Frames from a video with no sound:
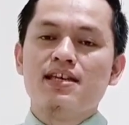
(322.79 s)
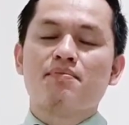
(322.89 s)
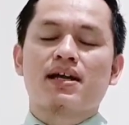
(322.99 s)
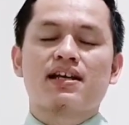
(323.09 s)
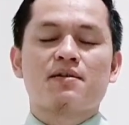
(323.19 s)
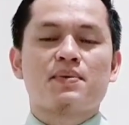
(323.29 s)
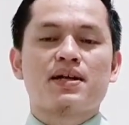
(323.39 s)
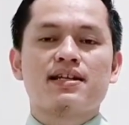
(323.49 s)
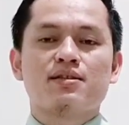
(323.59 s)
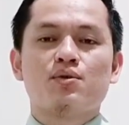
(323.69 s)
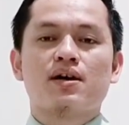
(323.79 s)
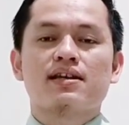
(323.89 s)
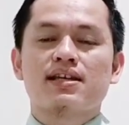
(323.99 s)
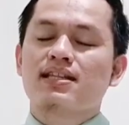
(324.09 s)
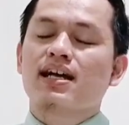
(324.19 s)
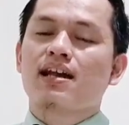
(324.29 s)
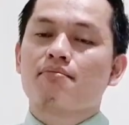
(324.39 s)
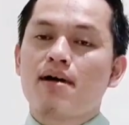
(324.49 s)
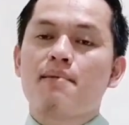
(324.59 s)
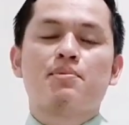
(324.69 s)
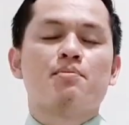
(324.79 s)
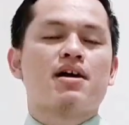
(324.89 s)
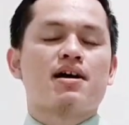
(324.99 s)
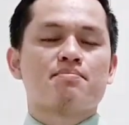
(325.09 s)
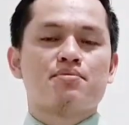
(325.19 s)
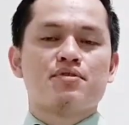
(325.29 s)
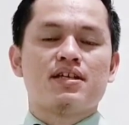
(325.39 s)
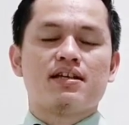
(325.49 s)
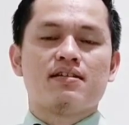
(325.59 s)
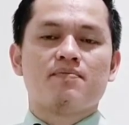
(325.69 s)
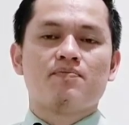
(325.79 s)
iman kepada Tuhan, kita akan mampu mengampuni.